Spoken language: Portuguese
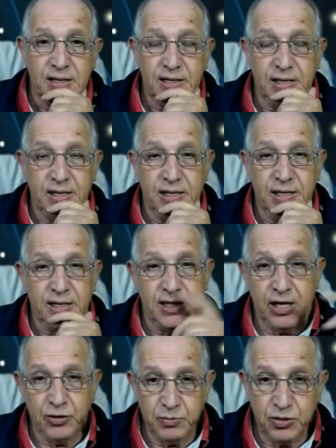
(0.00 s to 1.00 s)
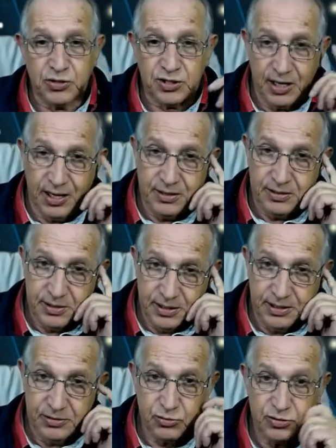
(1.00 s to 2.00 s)
é, lá no meu site,
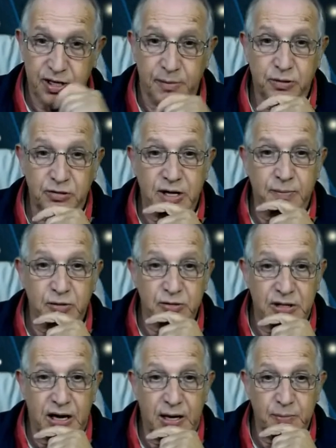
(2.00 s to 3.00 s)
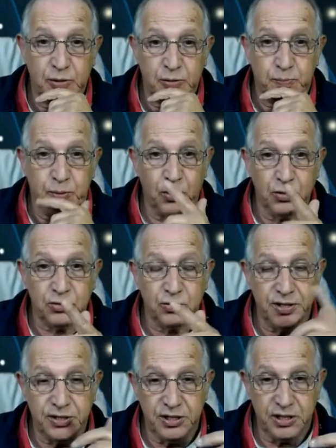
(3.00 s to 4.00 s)
né, no
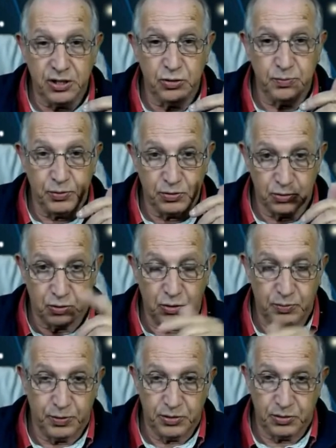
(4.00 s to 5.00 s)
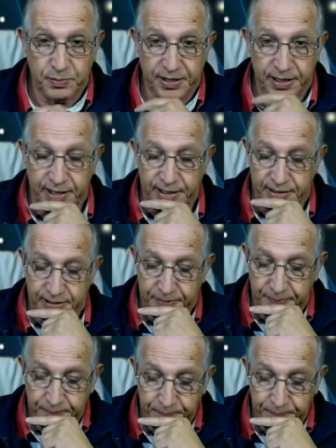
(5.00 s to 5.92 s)
www.edneo.com.br.